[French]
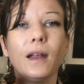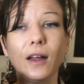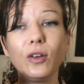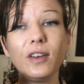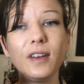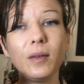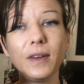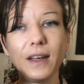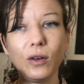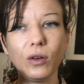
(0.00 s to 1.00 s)
La
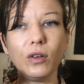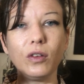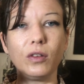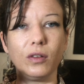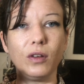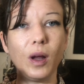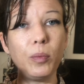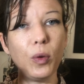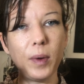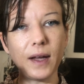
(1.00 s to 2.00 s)
deuxième des causes de la
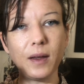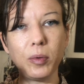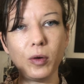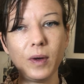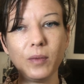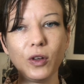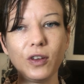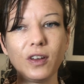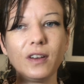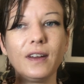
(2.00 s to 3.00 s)
plupart des problèmes de
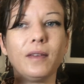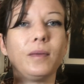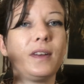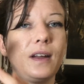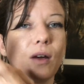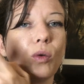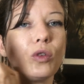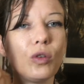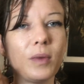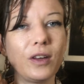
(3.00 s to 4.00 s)
santé, c'est la
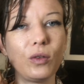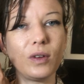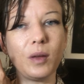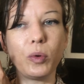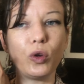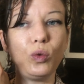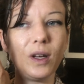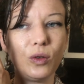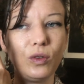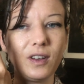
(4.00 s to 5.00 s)
consommation des
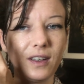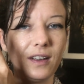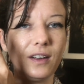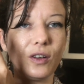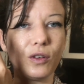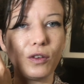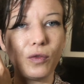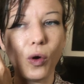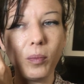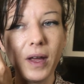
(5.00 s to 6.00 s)
produits industriels
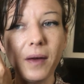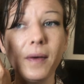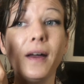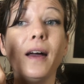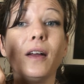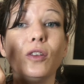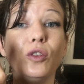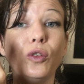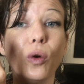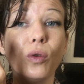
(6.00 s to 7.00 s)
transformés,
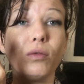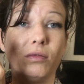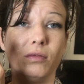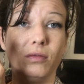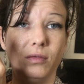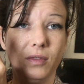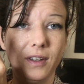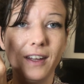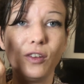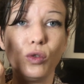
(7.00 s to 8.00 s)
dont
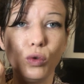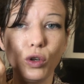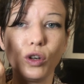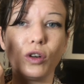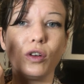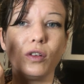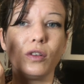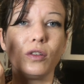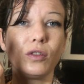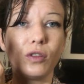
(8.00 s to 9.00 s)
des sucres
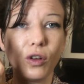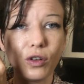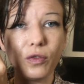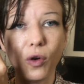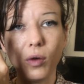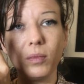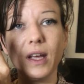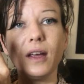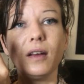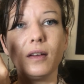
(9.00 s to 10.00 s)

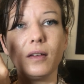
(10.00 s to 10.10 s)
transformés